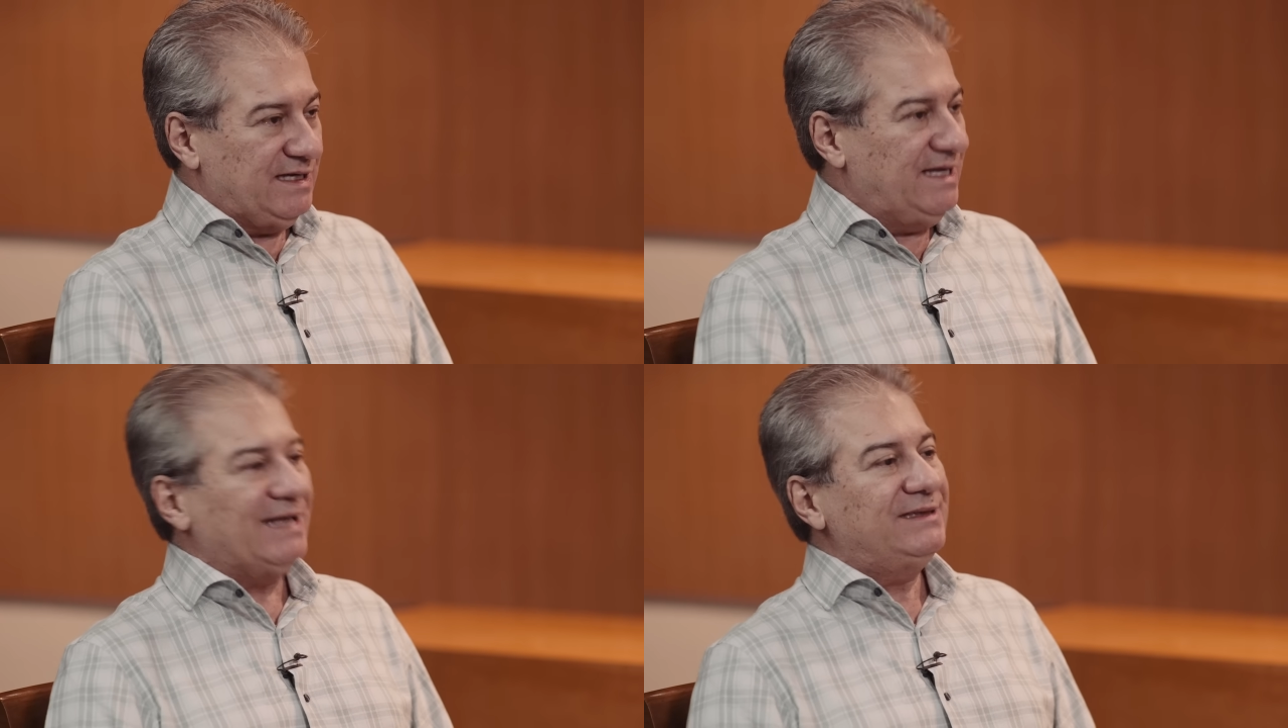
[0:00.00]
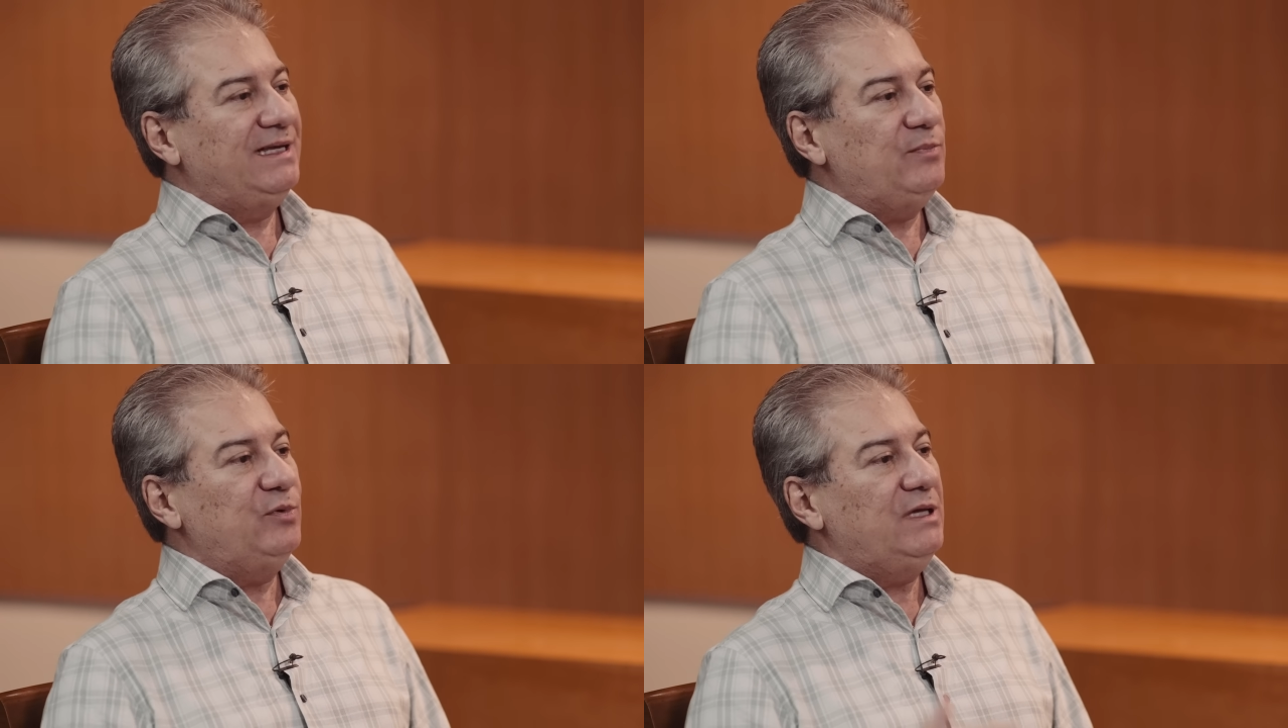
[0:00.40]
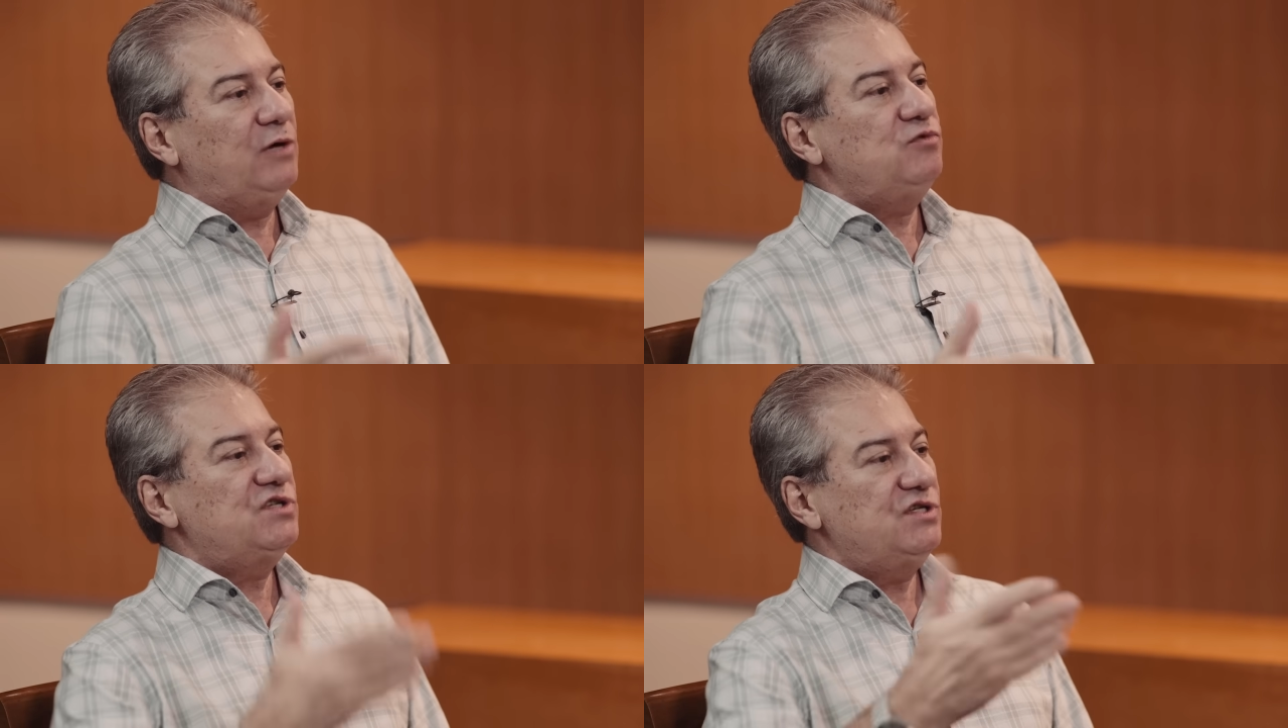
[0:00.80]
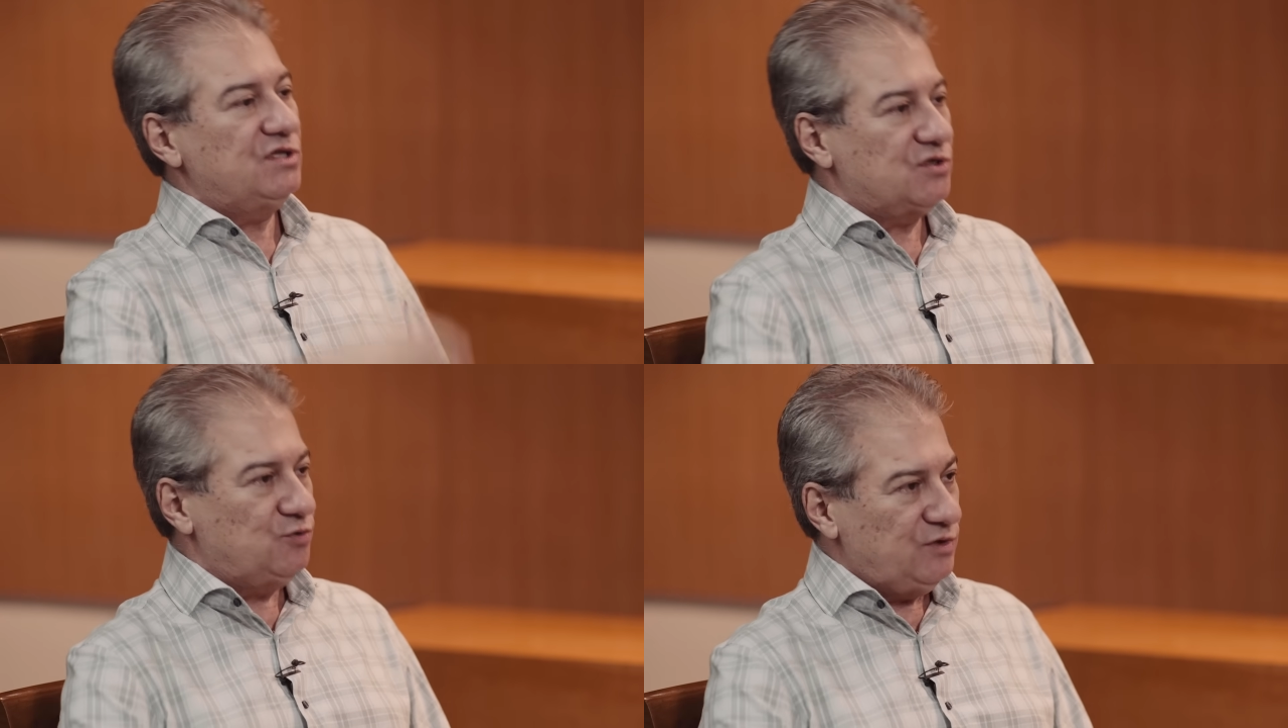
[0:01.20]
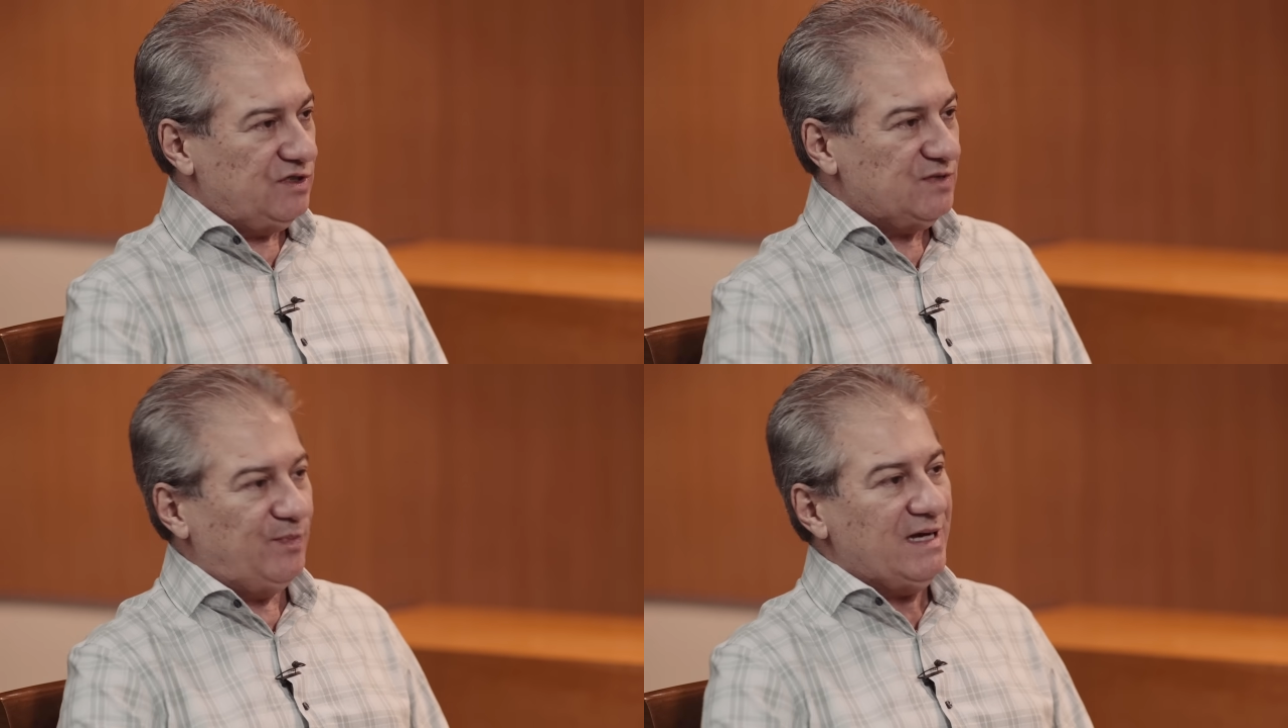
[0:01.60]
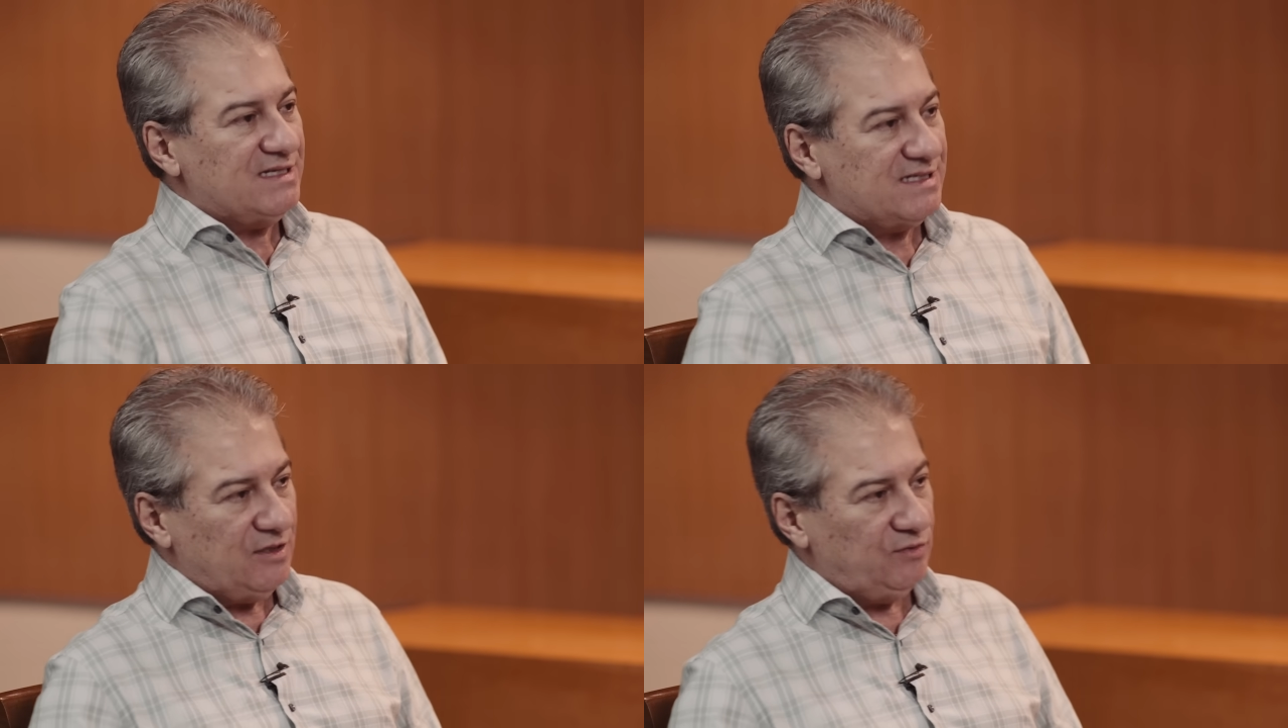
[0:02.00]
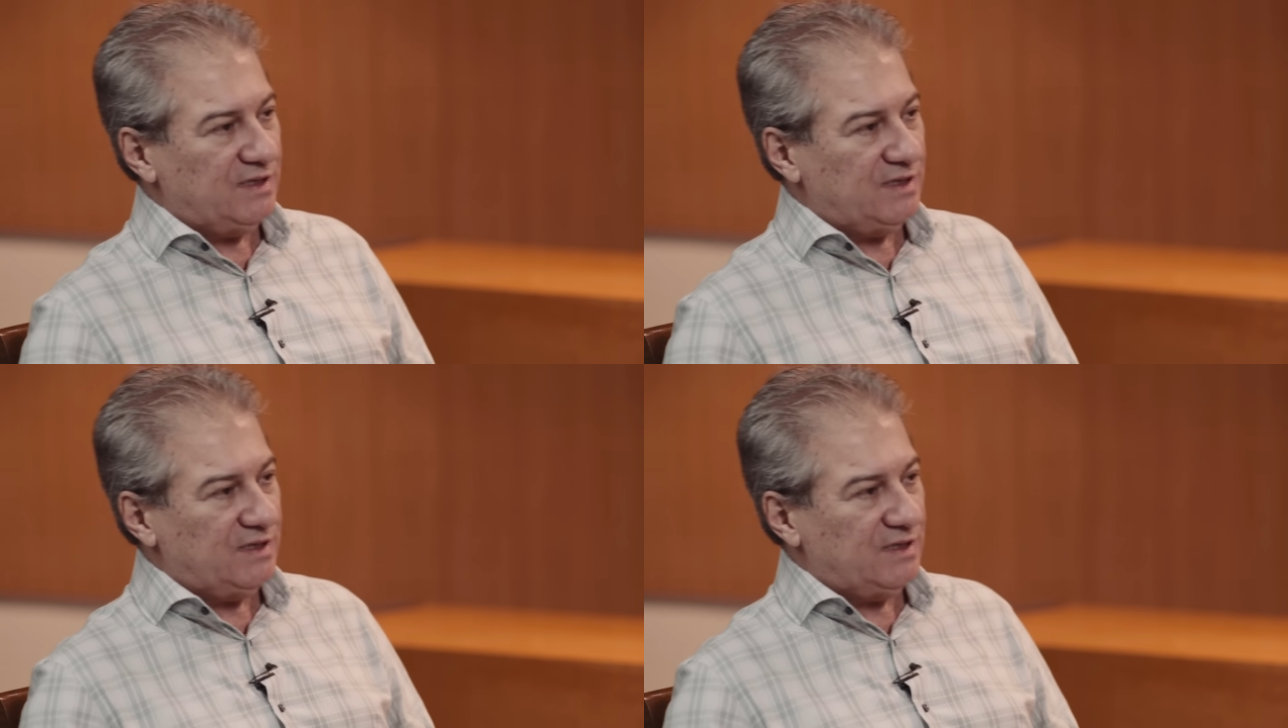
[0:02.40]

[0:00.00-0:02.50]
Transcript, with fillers: que há tempo não se discute expansão